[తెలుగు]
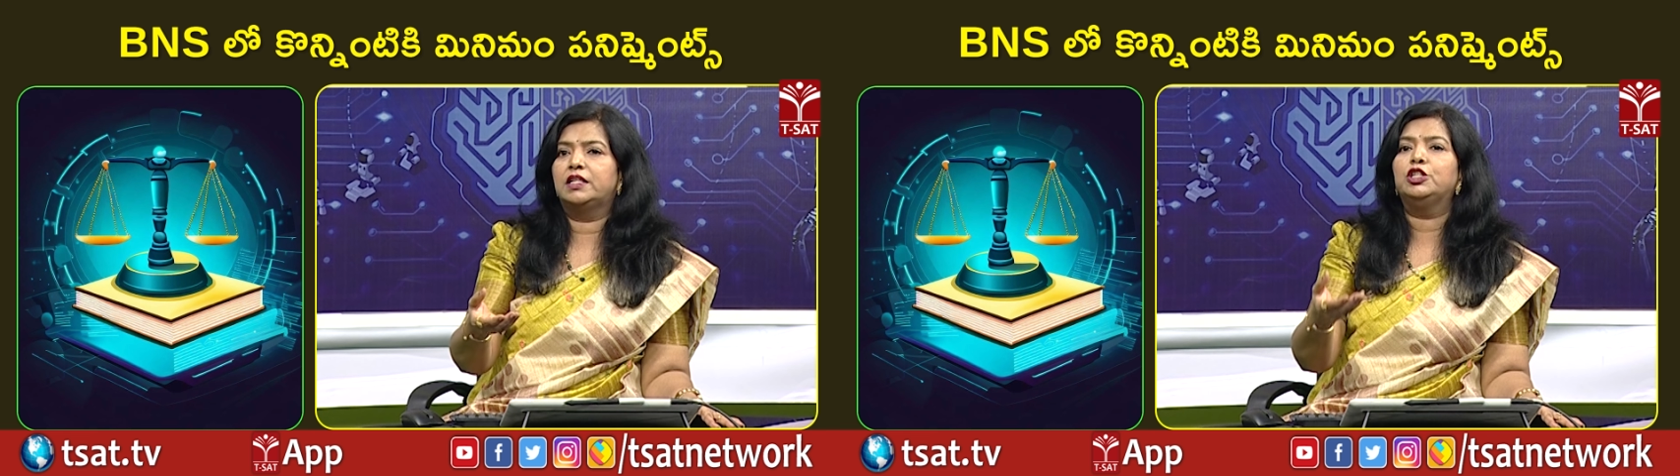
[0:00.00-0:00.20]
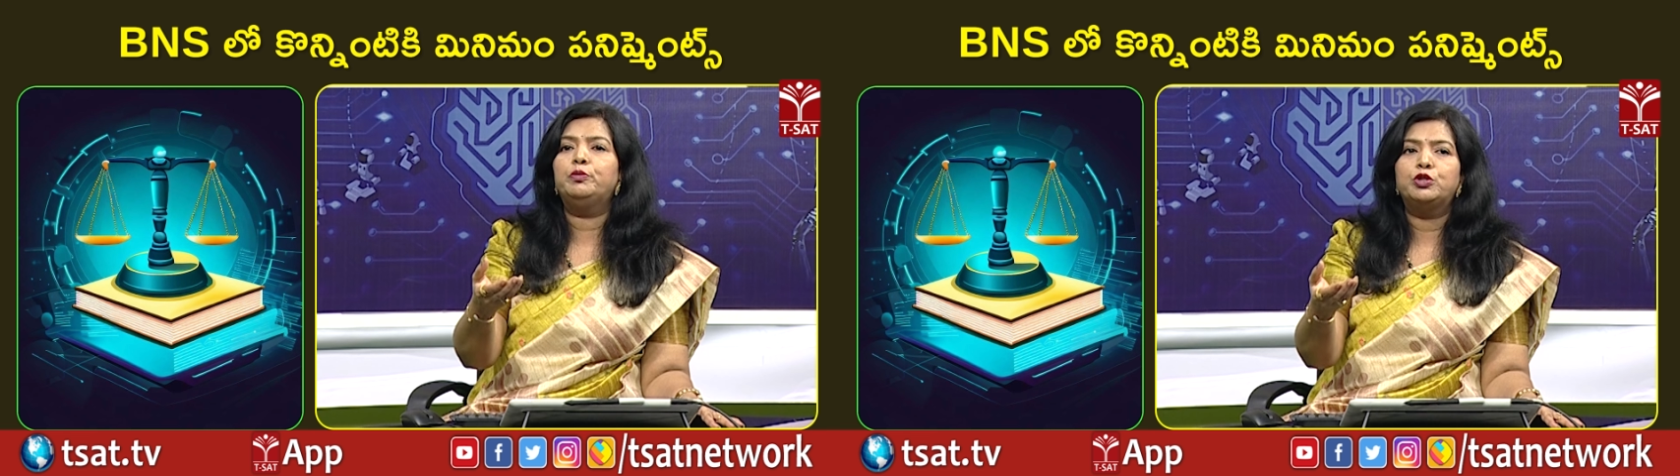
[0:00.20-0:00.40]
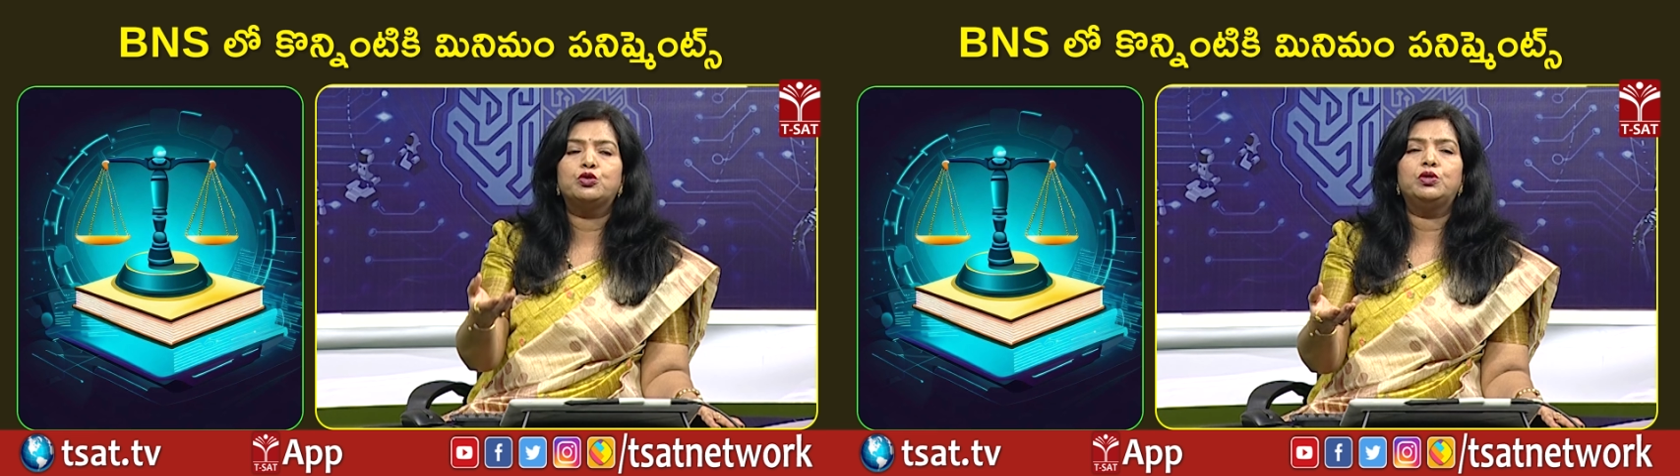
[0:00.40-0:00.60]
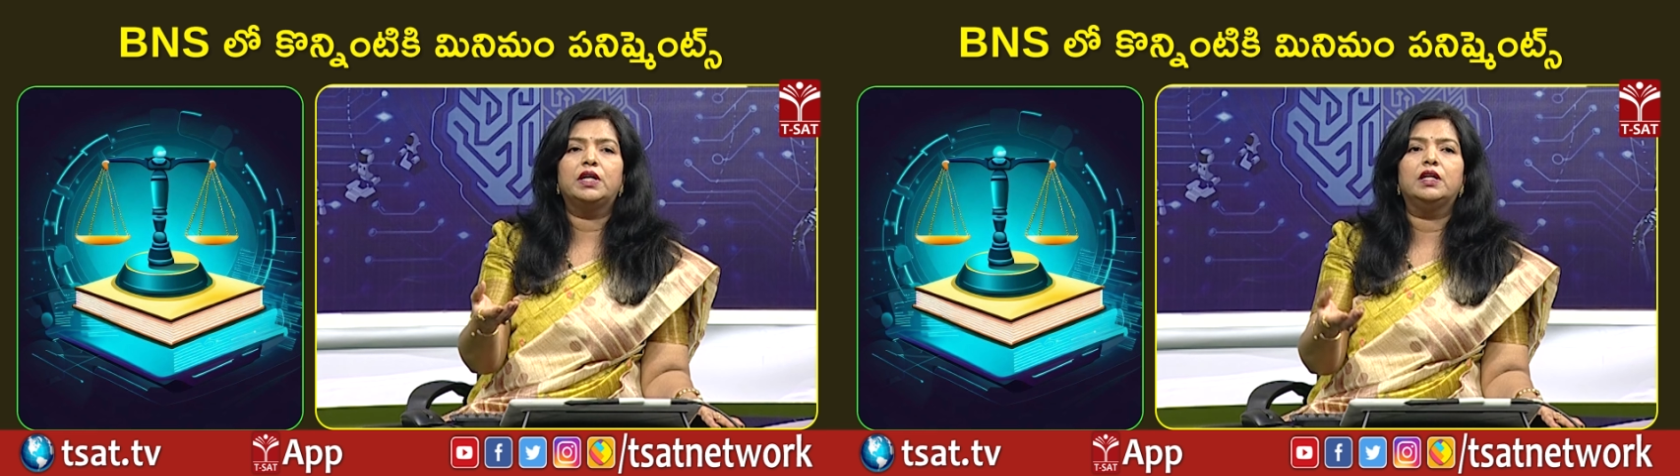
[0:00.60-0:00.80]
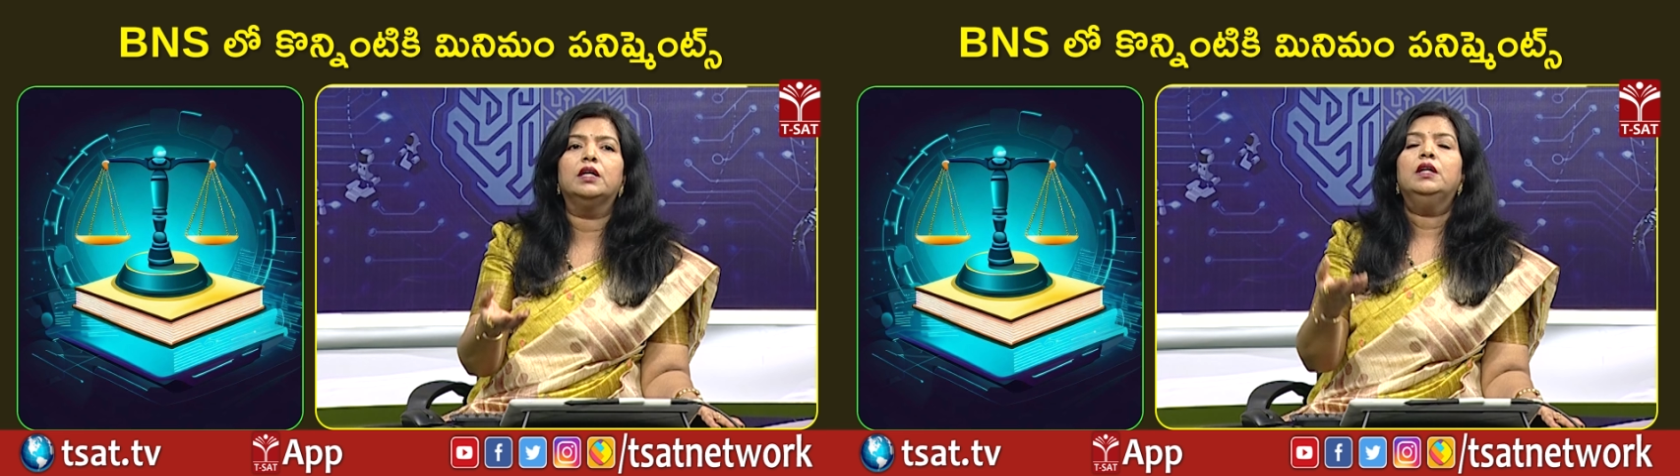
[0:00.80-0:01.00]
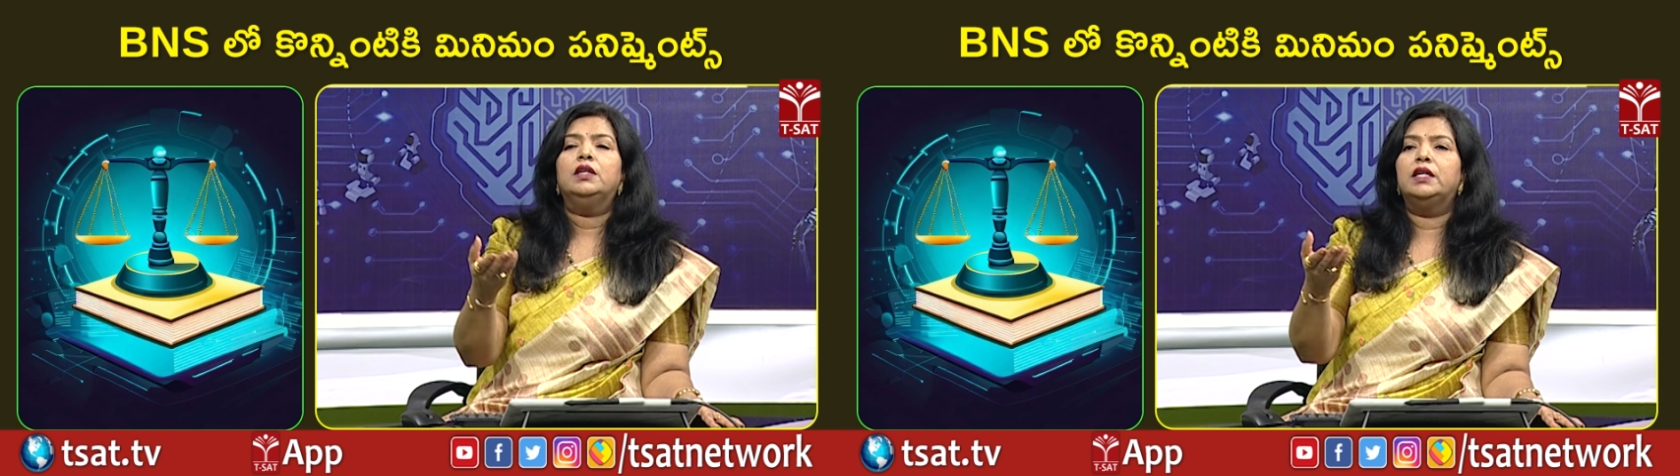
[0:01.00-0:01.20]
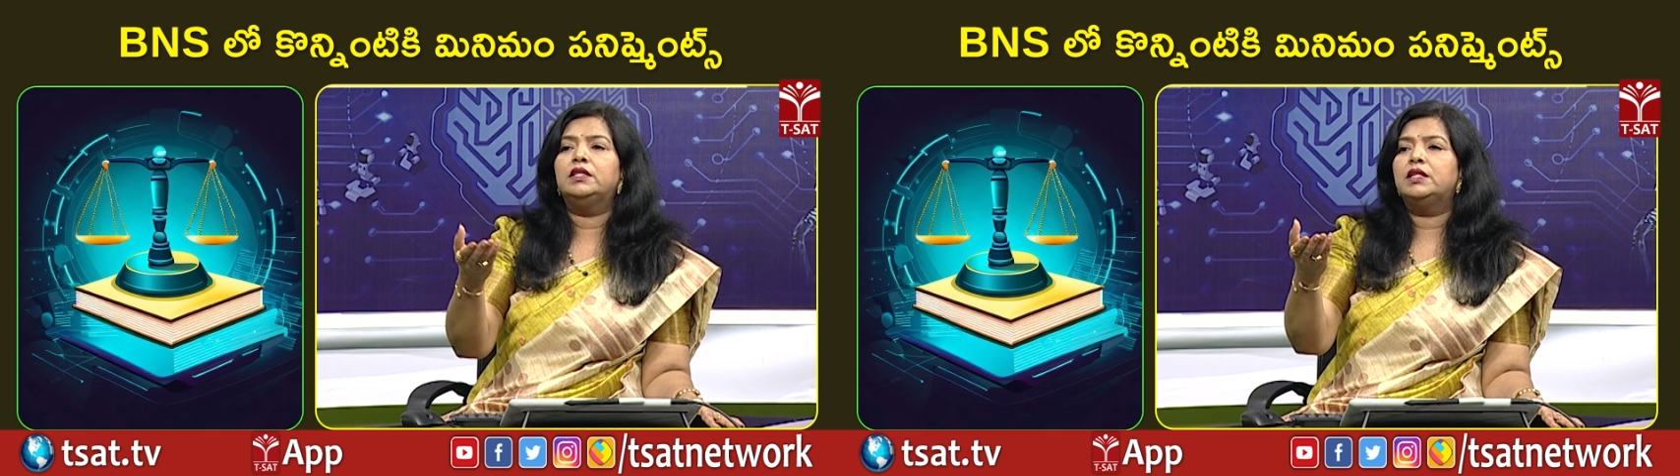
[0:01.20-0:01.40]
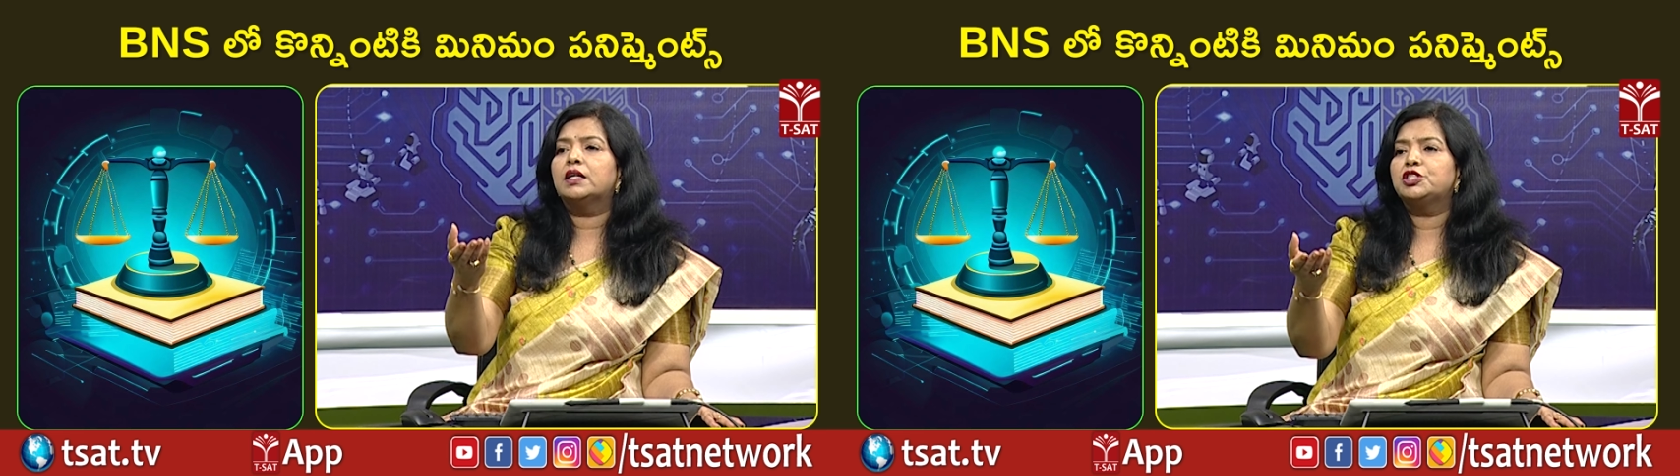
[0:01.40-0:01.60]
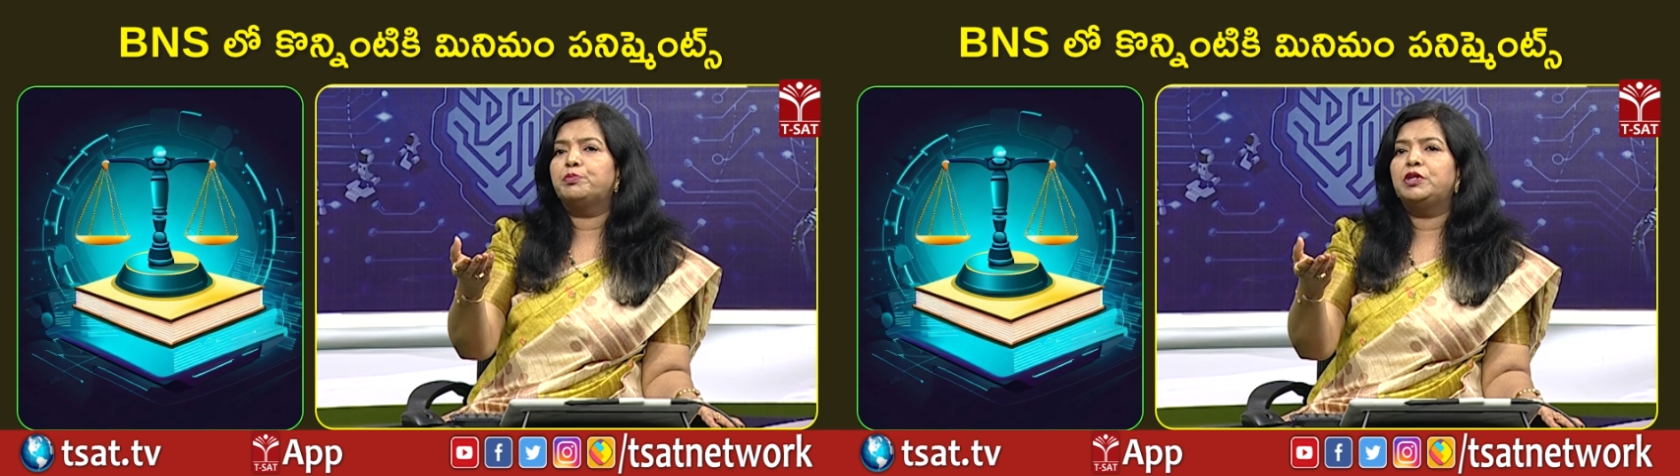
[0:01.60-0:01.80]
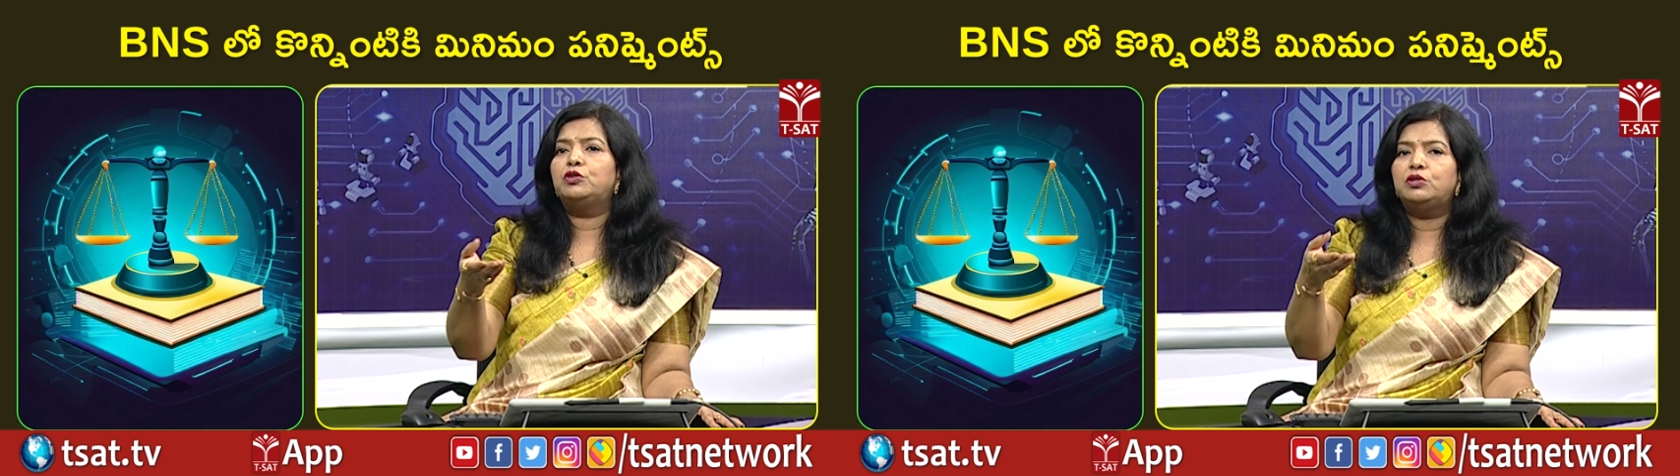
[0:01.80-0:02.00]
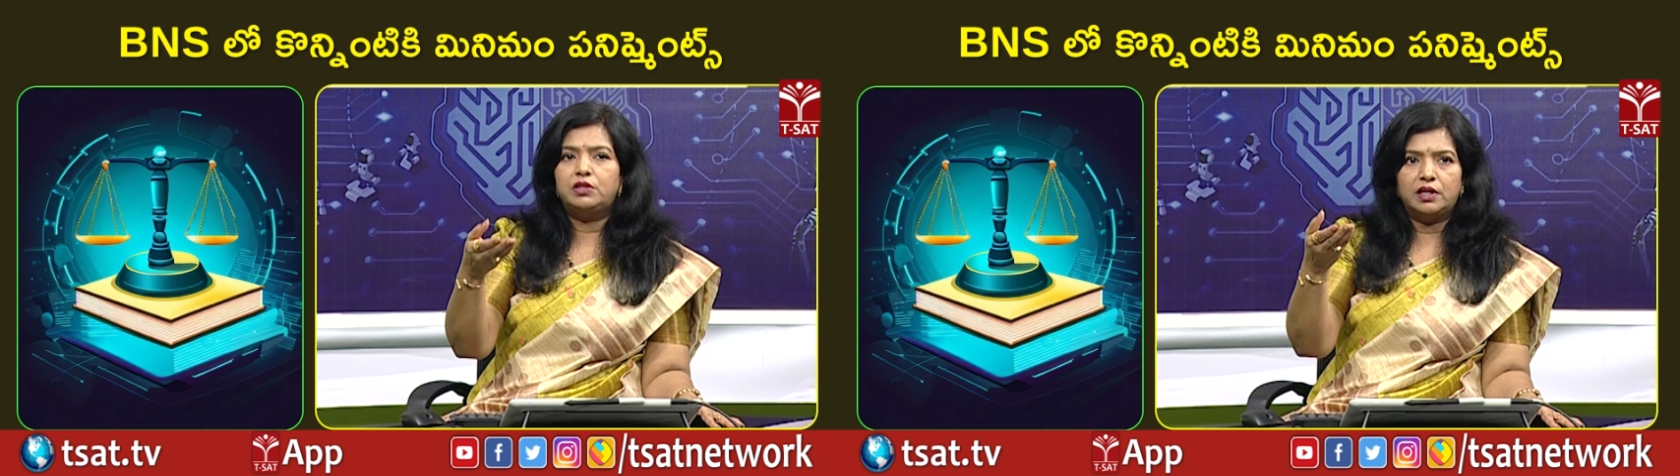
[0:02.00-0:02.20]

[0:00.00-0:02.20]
జరిగింది ఇప్పుడు చూడండి నేను ఇందాక చెప్పినట్టు